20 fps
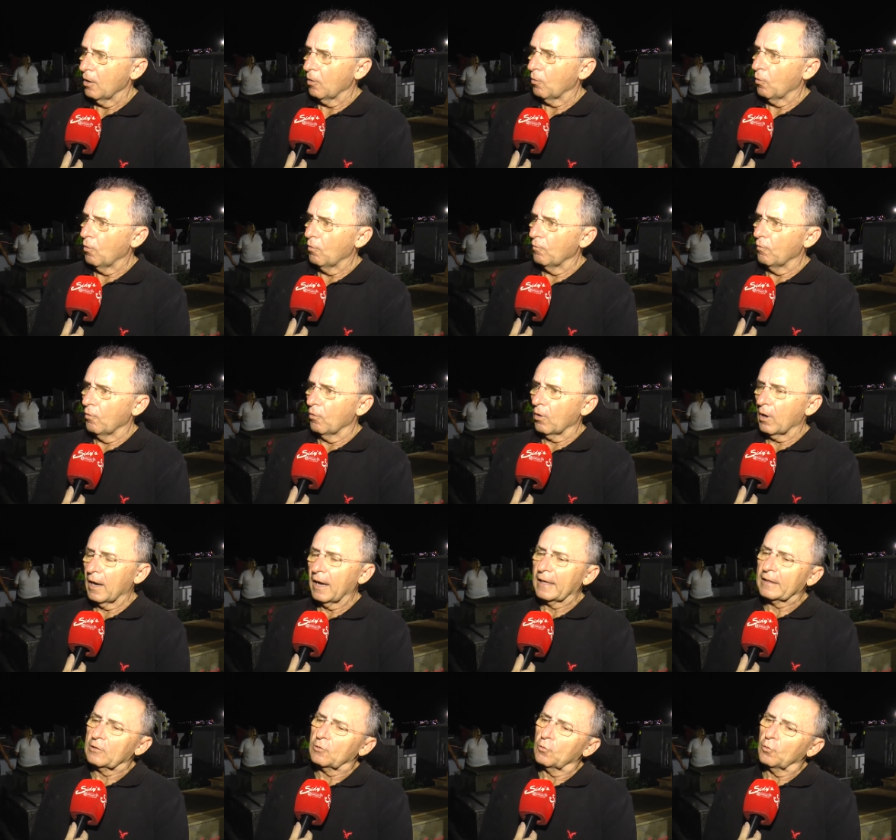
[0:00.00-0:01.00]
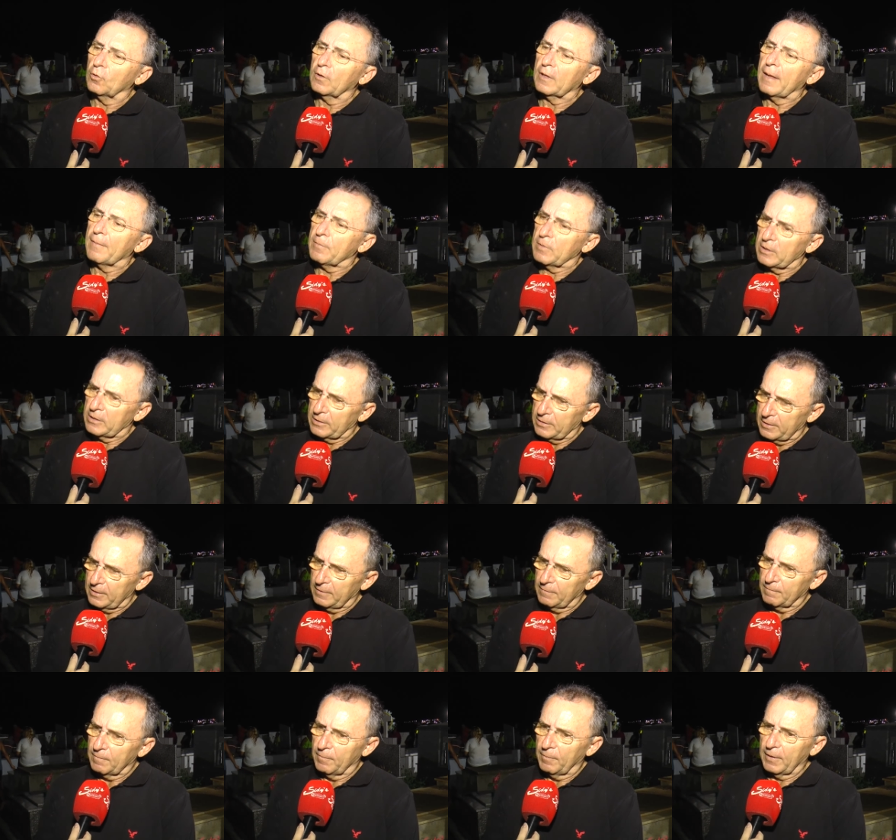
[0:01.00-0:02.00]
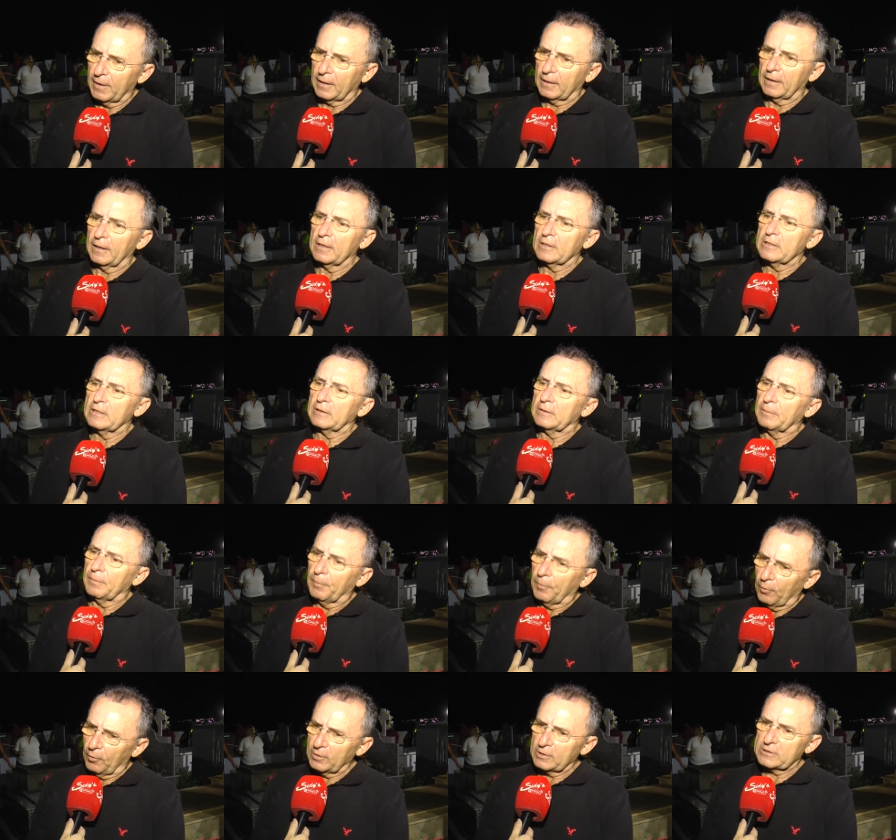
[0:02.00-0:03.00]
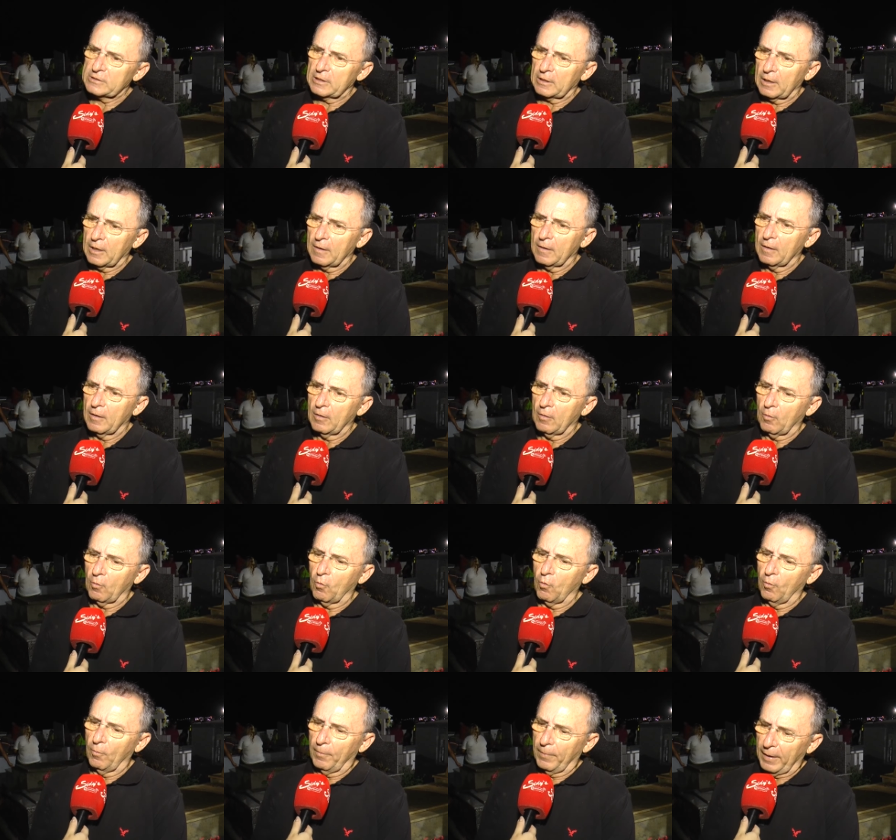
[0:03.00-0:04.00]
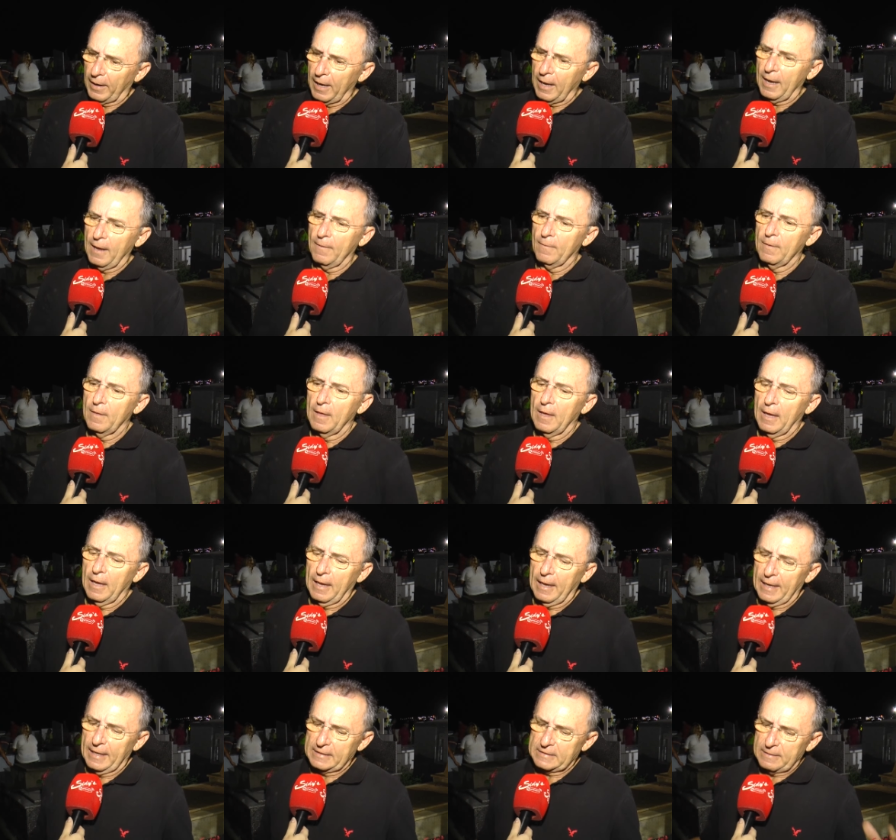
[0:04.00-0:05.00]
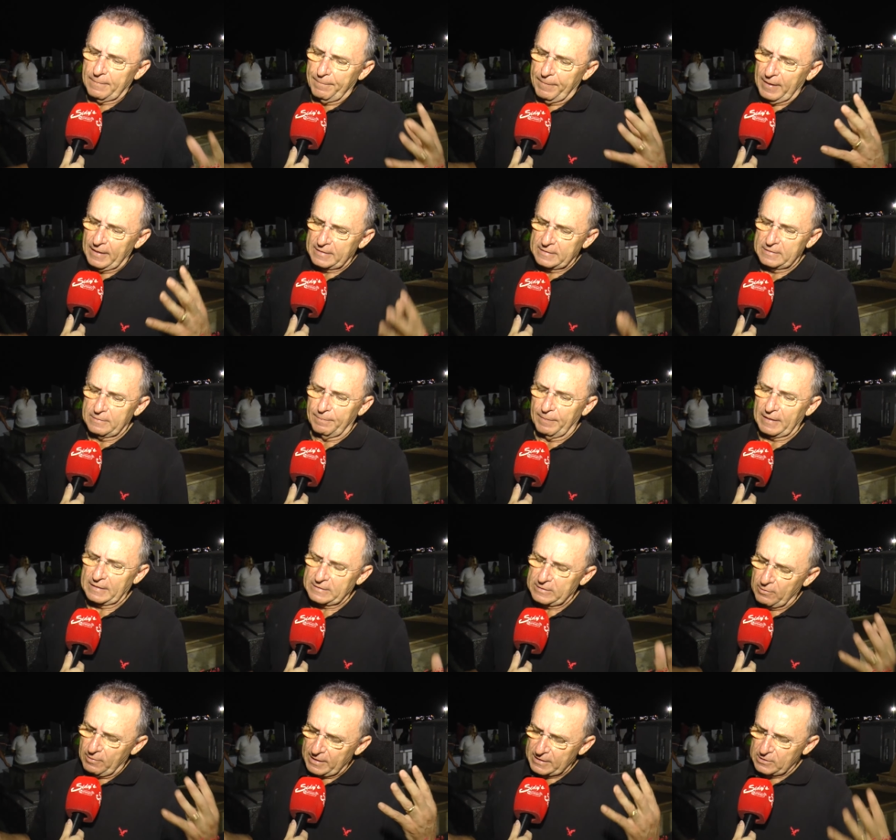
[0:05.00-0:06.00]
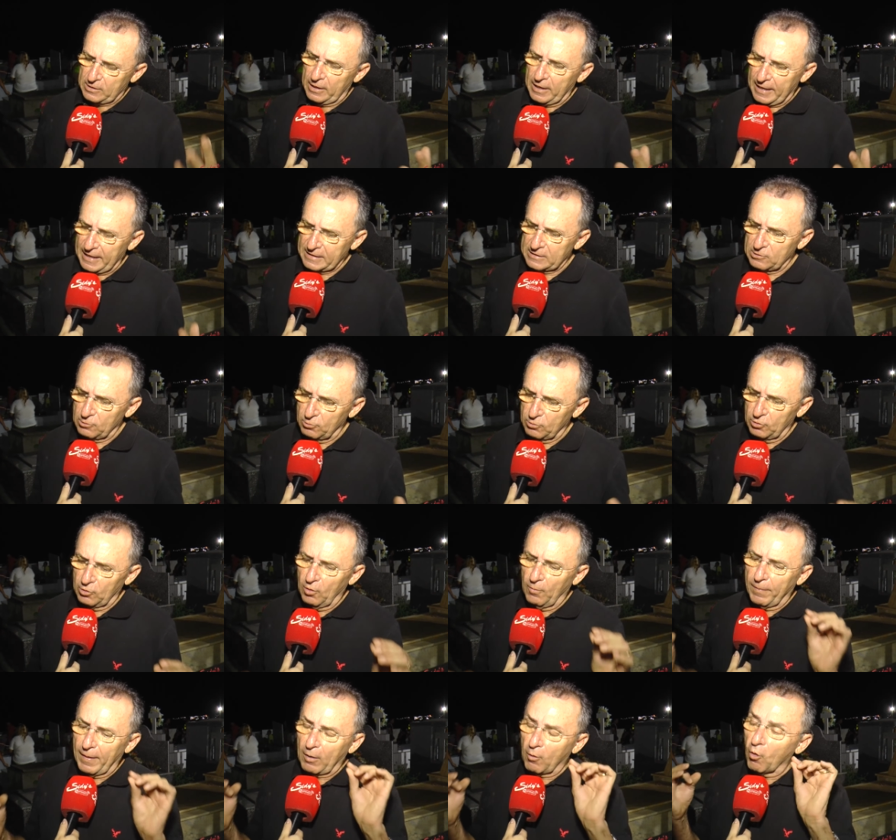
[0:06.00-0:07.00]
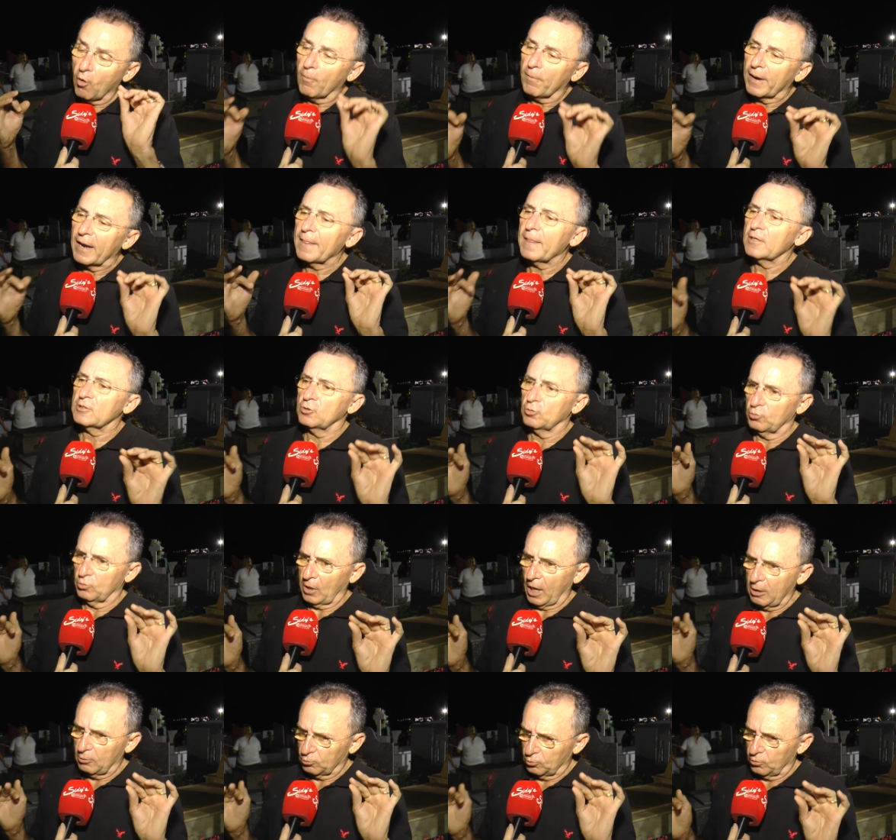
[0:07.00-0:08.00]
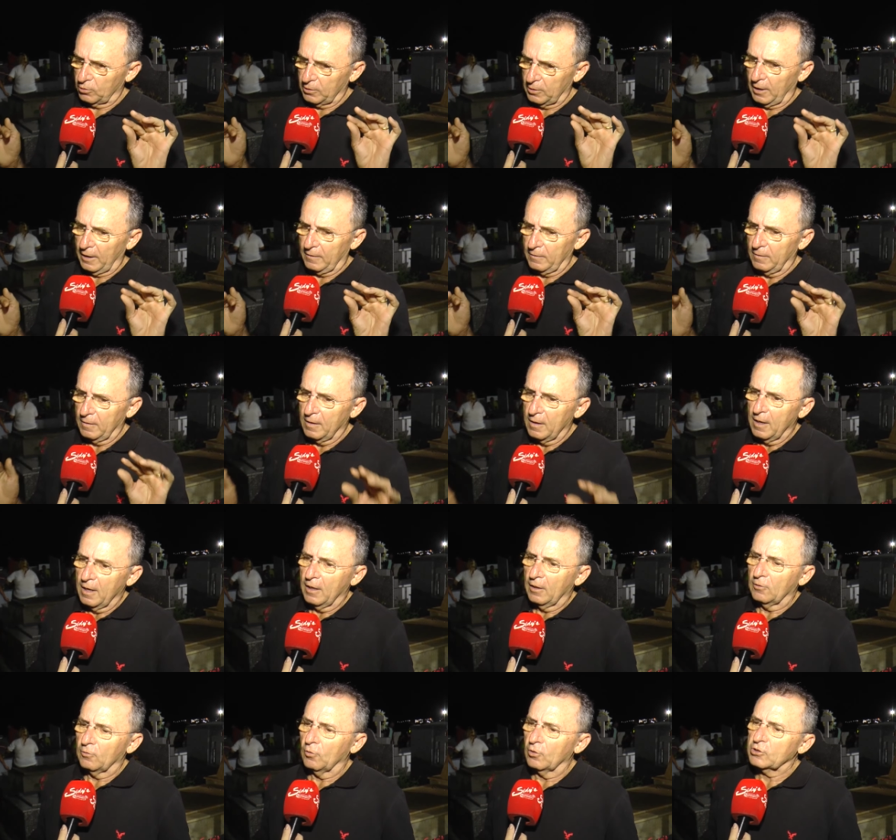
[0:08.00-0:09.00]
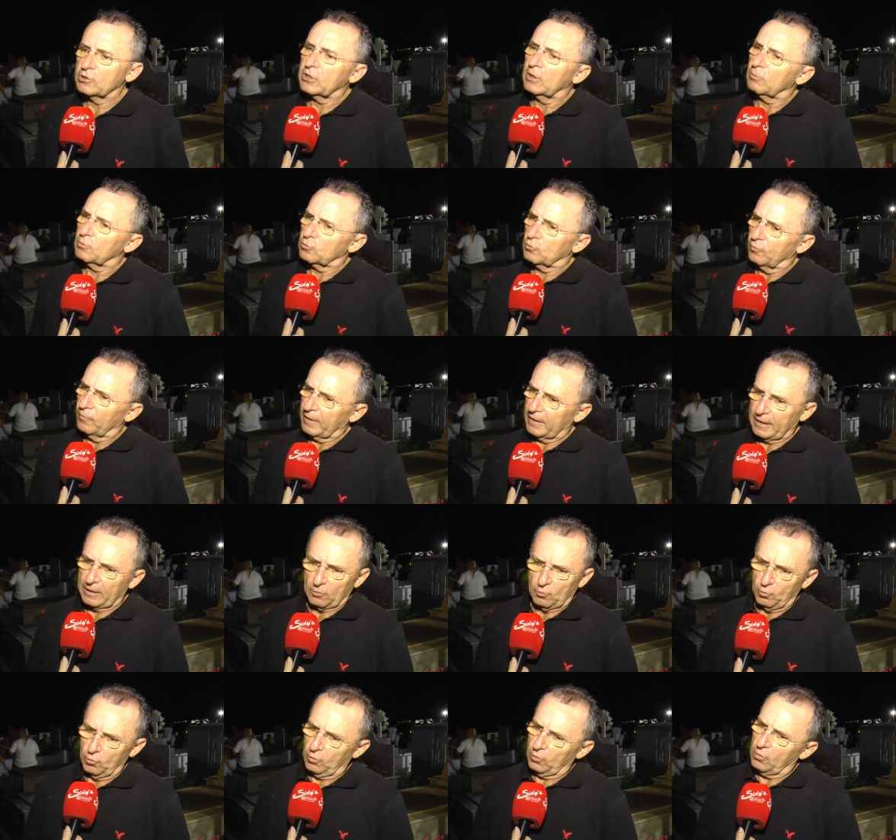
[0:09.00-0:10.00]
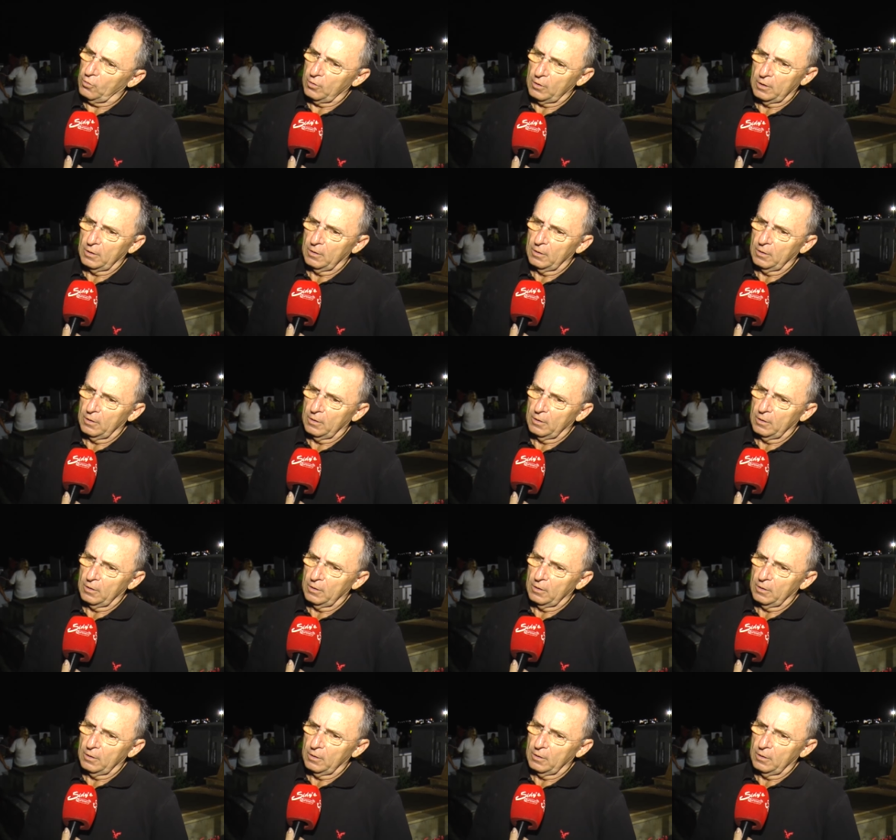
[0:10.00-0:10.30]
convocar toda a mídia para que a gente possa comprar essa participação, essa, essa união para cobrar das autoridades. Nós temos governador